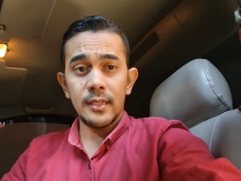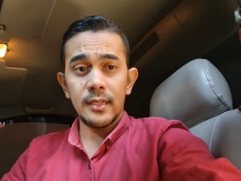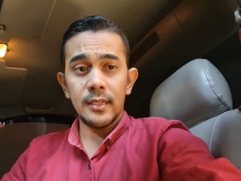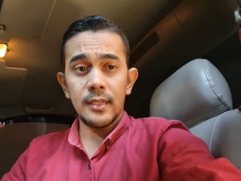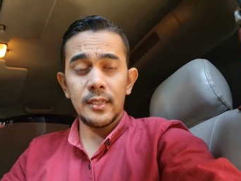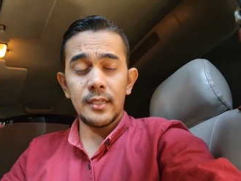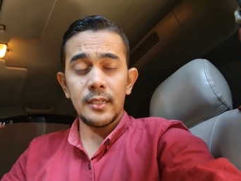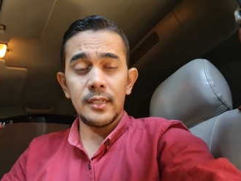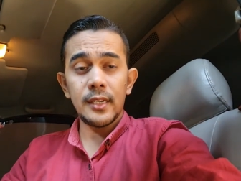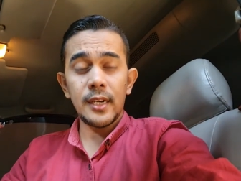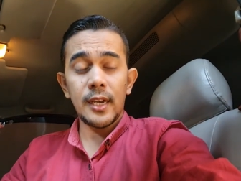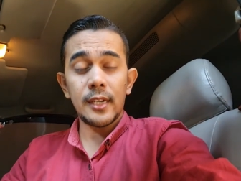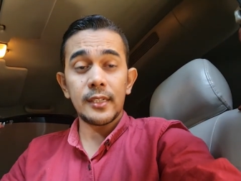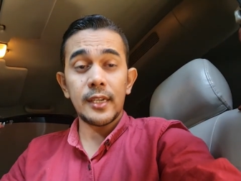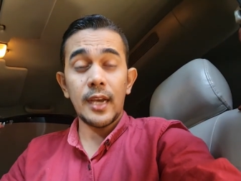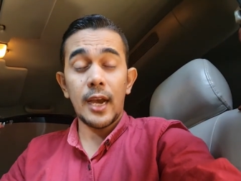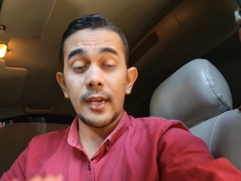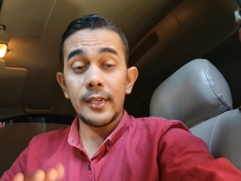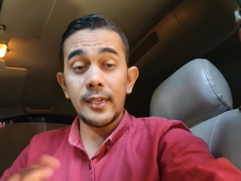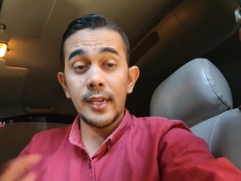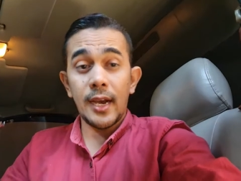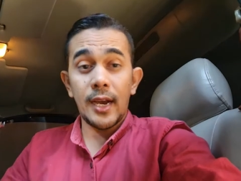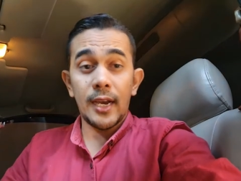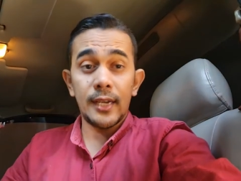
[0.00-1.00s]
Eh, dengan
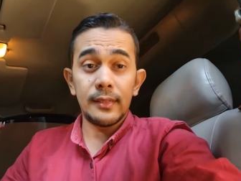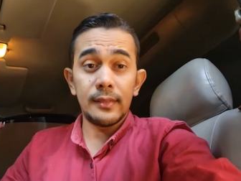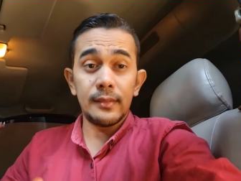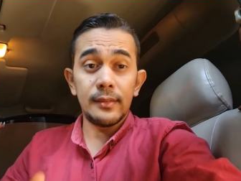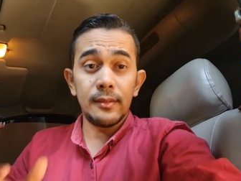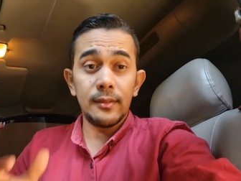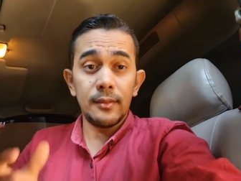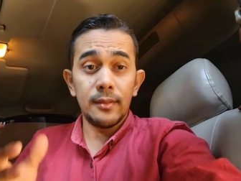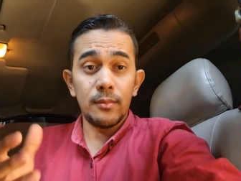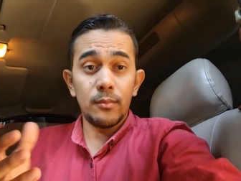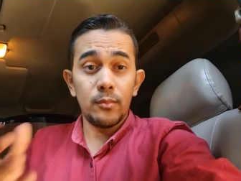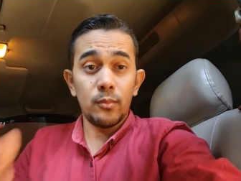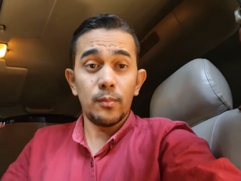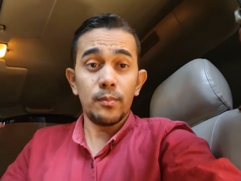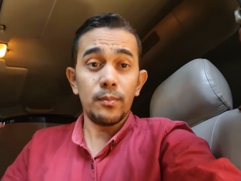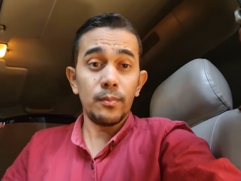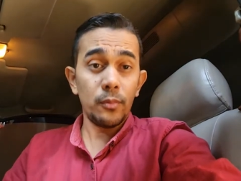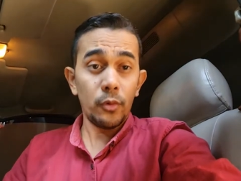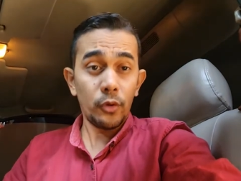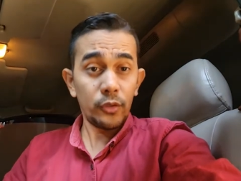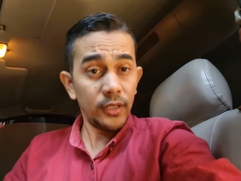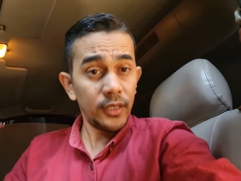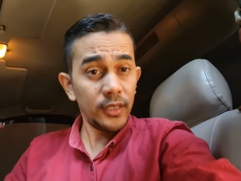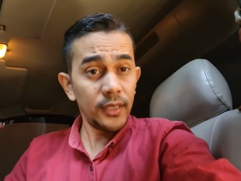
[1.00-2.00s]
keadaan um,
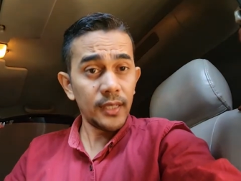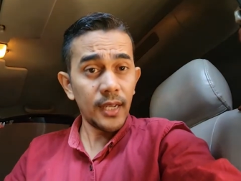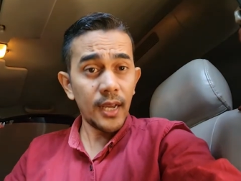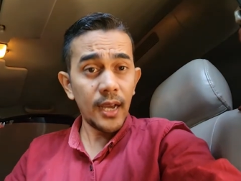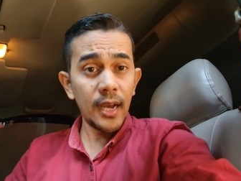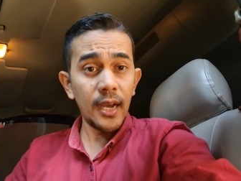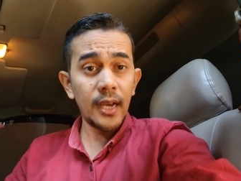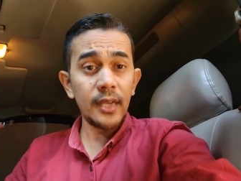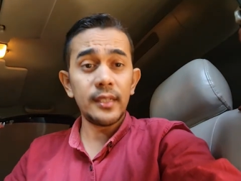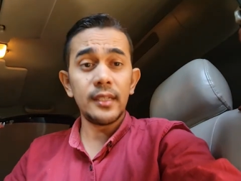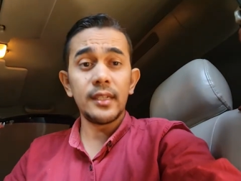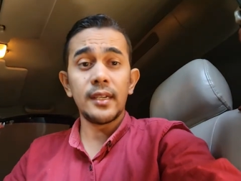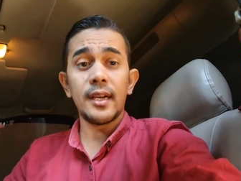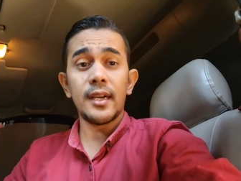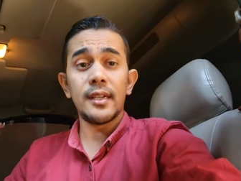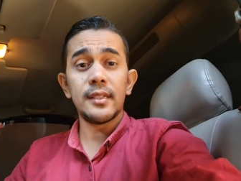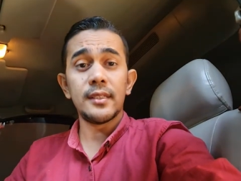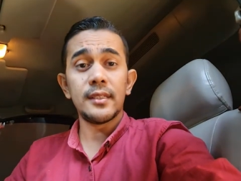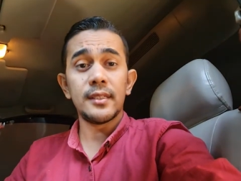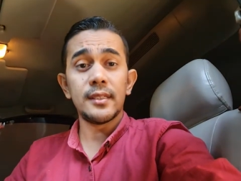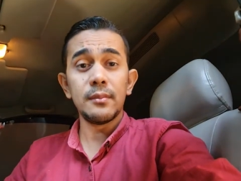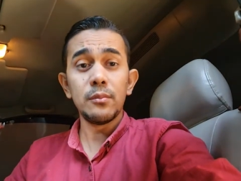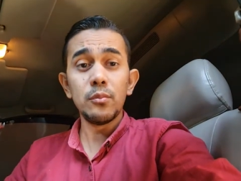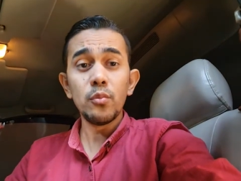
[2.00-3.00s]
bodinya,
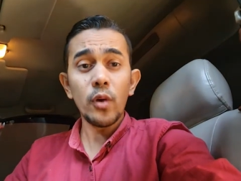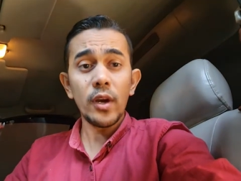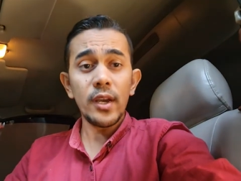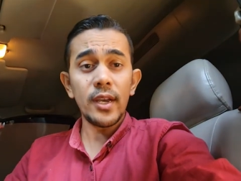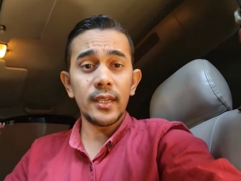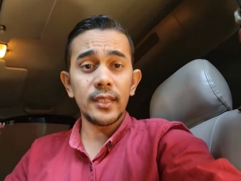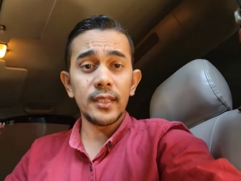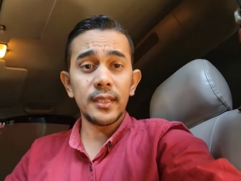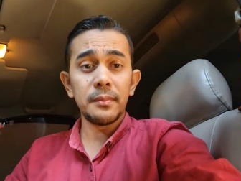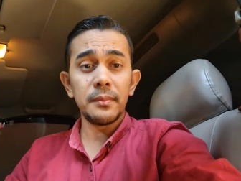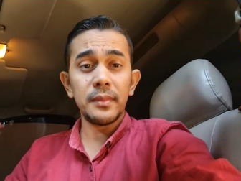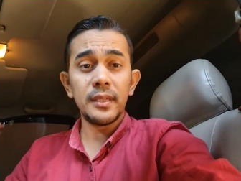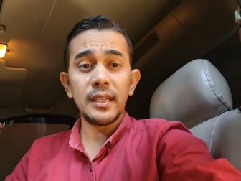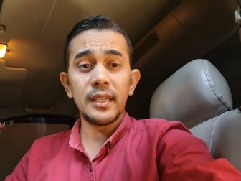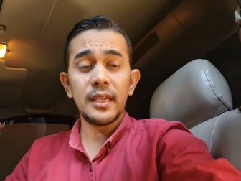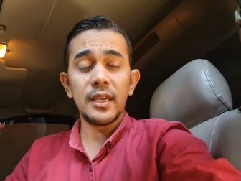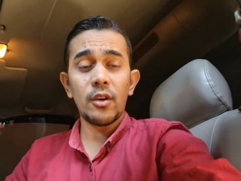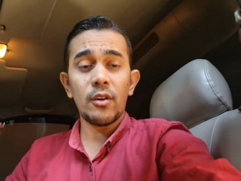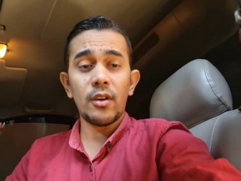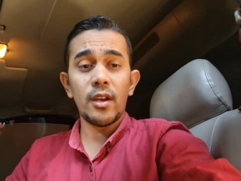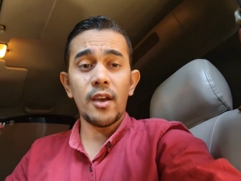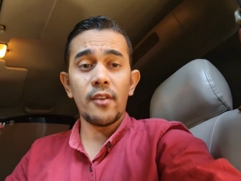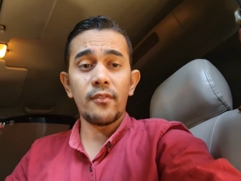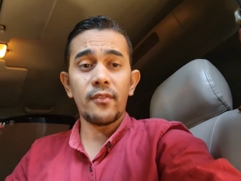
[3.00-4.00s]
dengan semua yang
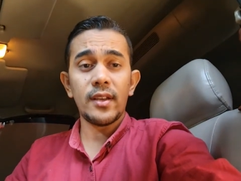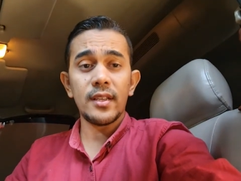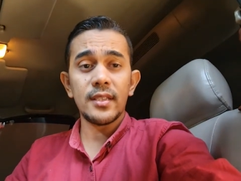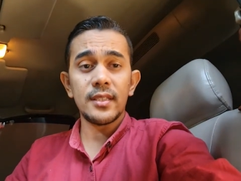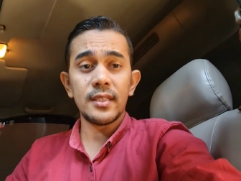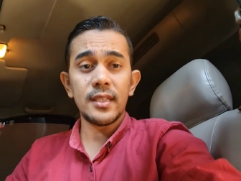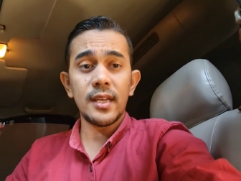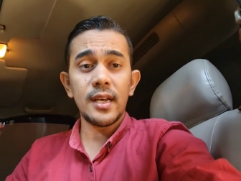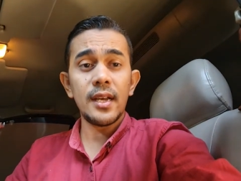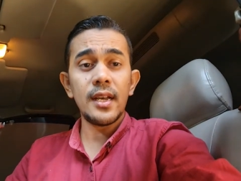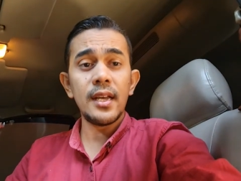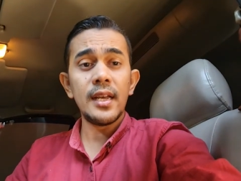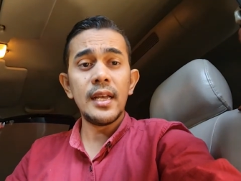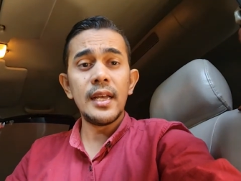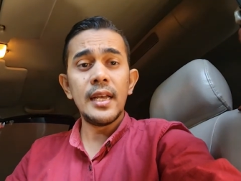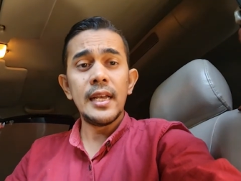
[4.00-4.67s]
dimiliki oleh Avanza,